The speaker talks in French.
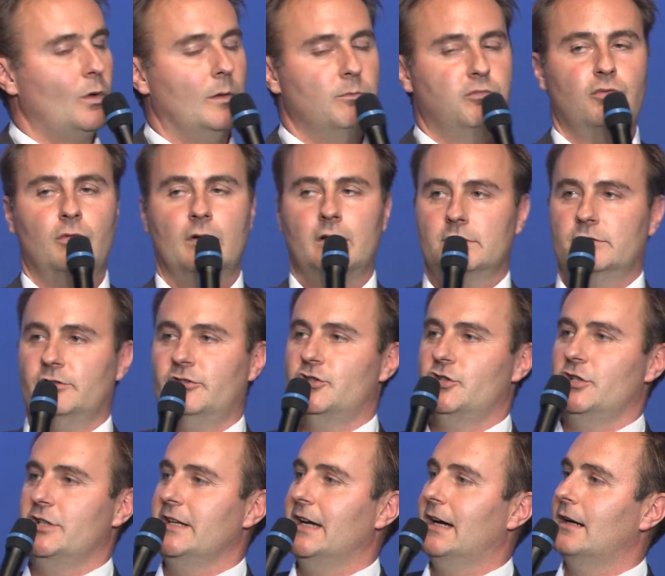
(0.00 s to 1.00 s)
points, c'est
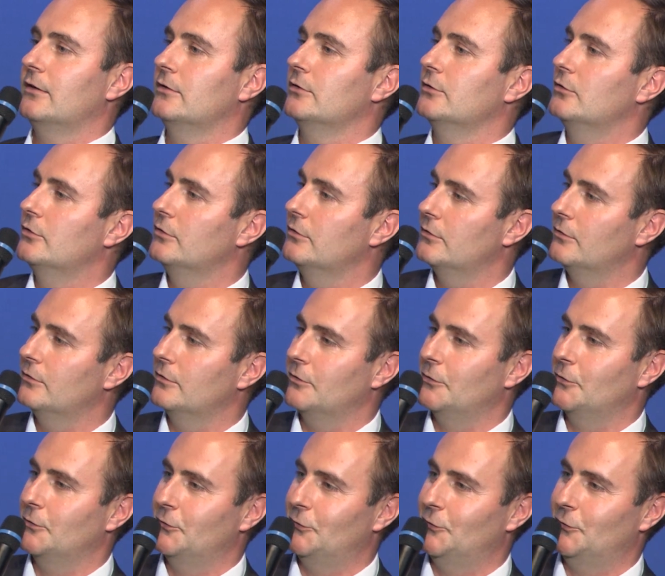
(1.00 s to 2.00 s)
génial, de
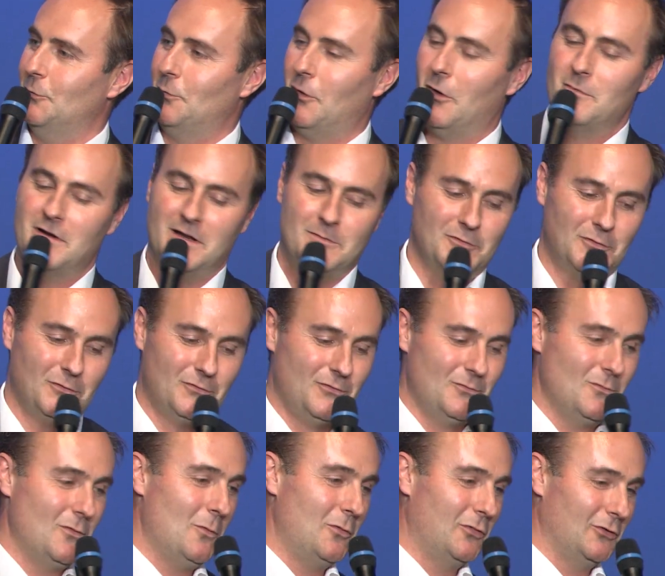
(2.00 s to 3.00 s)
ce problème que vous
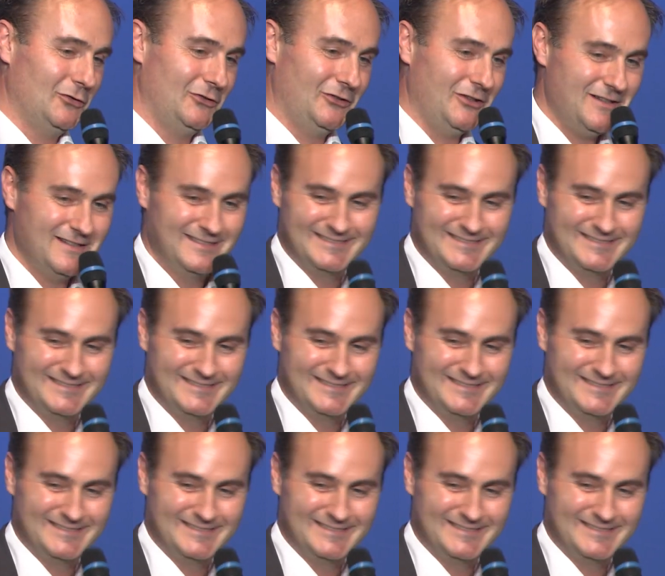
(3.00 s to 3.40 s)
me posez.